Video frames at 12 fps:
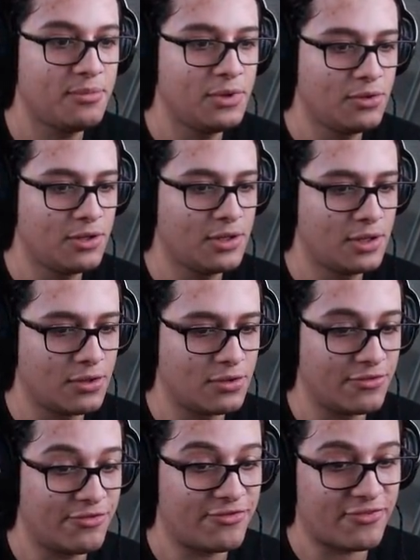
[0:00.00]
mil de
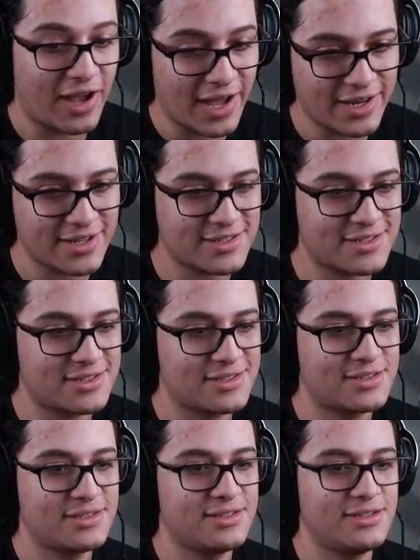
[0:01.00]
dano.
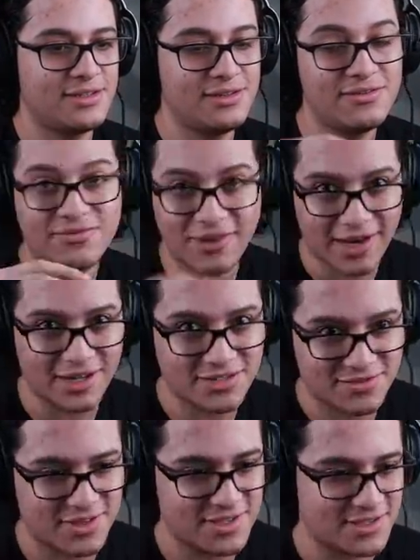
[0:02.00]
Várias e
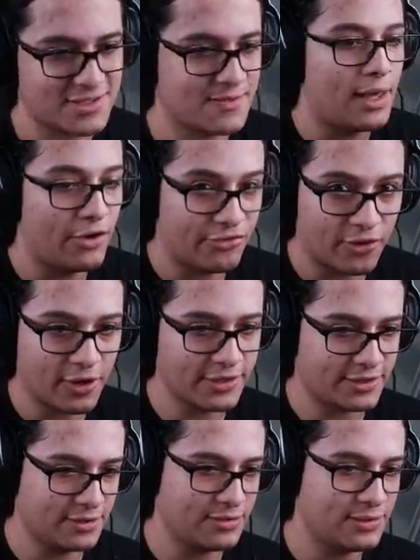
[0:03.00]
várias vezes. É
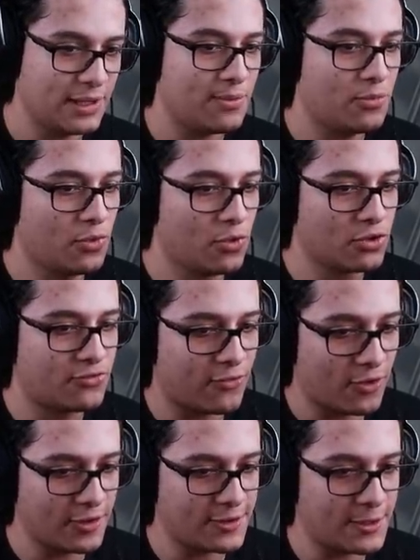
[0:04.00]
forte, é muito
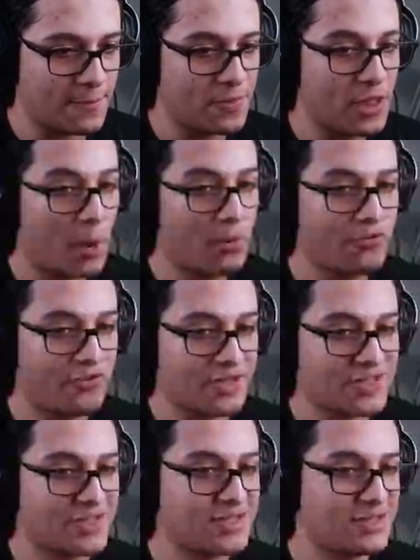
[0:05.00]
forte. Vamos
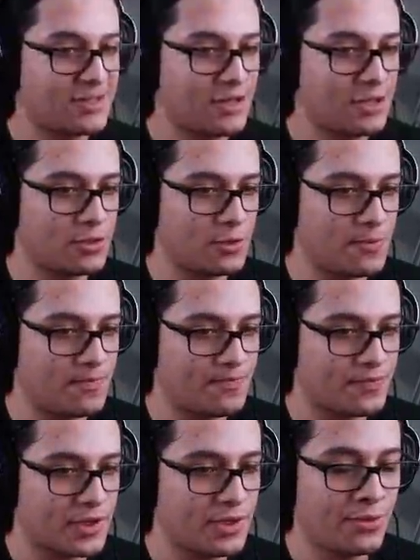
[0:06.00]
ver se esse dano
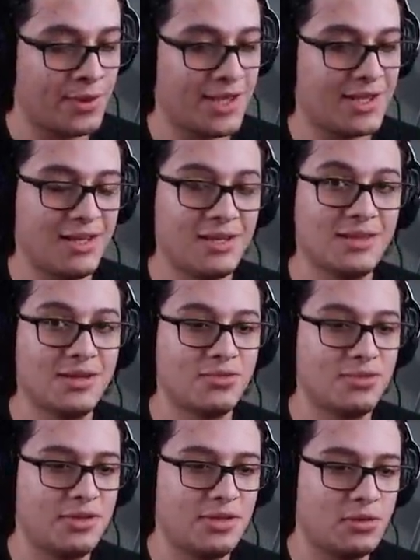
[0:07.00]
não é aquele
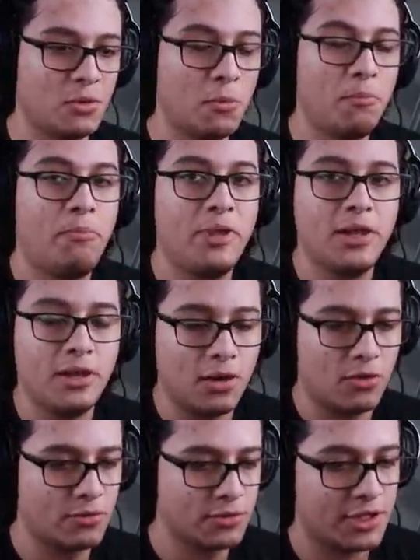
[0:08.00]
dano de 1
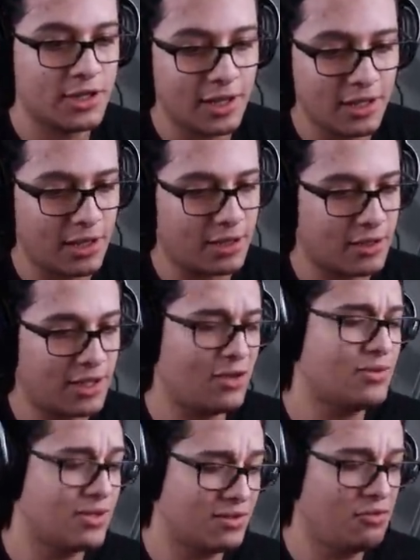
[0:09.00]
bilhão, que nem, né, que nem
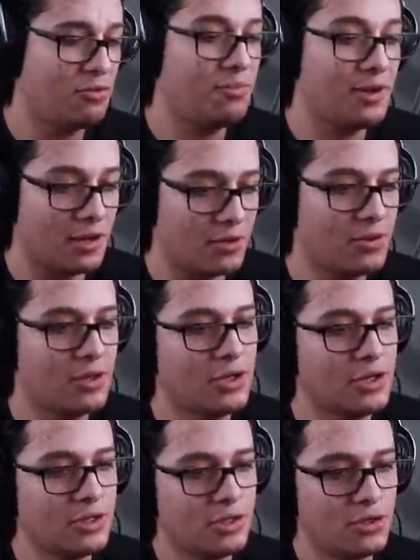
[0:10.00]
o dano de 1 bilhão
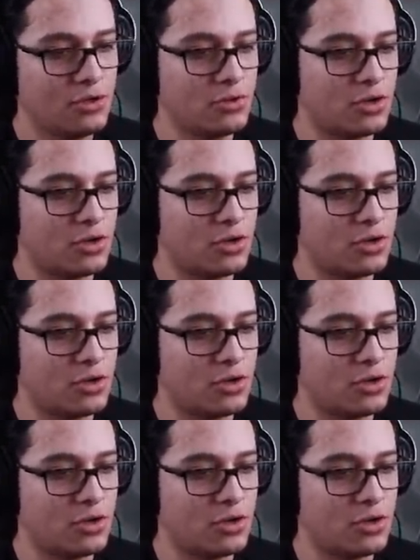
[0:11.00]
que os